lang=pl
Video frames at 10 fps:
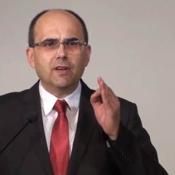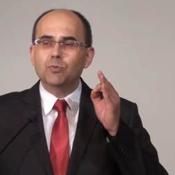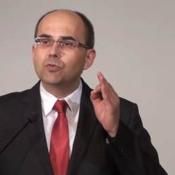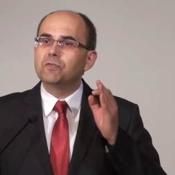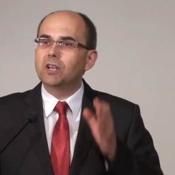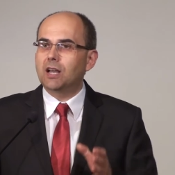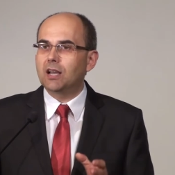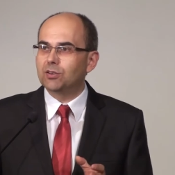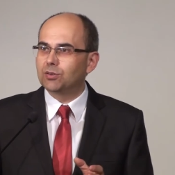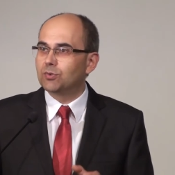wam
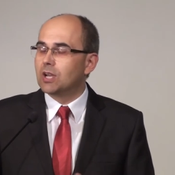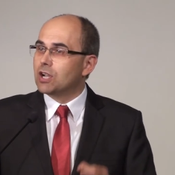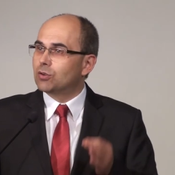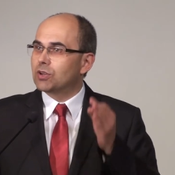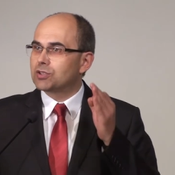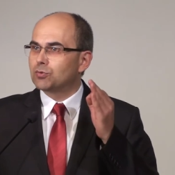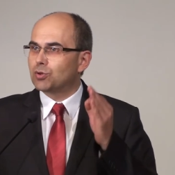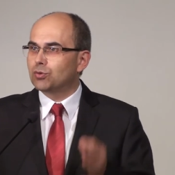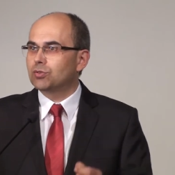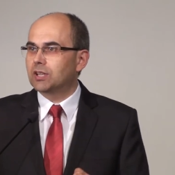uwierają, które są
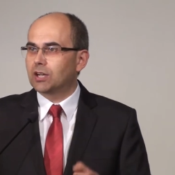trudne,